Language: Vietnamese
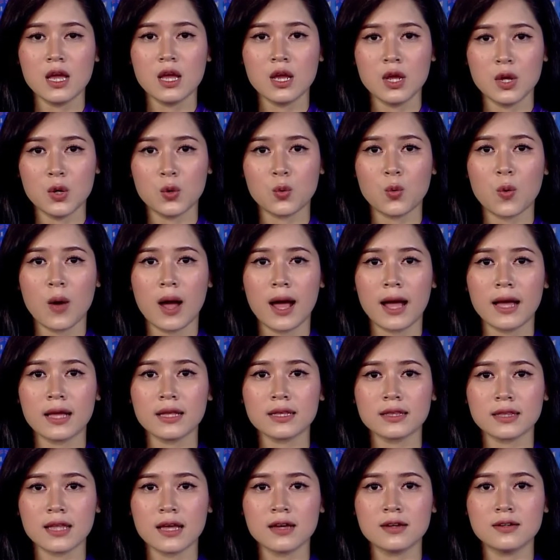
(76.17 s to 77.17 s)
hiệu quả,
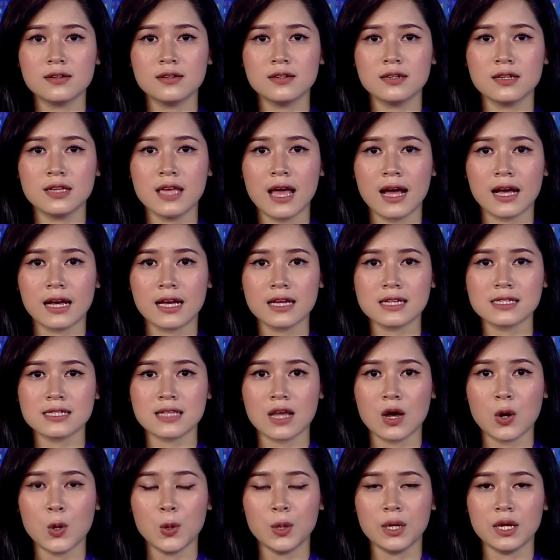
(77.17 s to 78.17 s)
tăng cường giãn cách
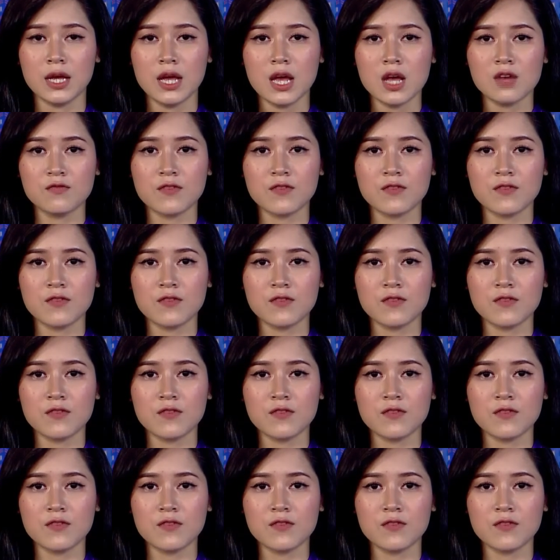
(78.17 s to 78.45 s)
xã hội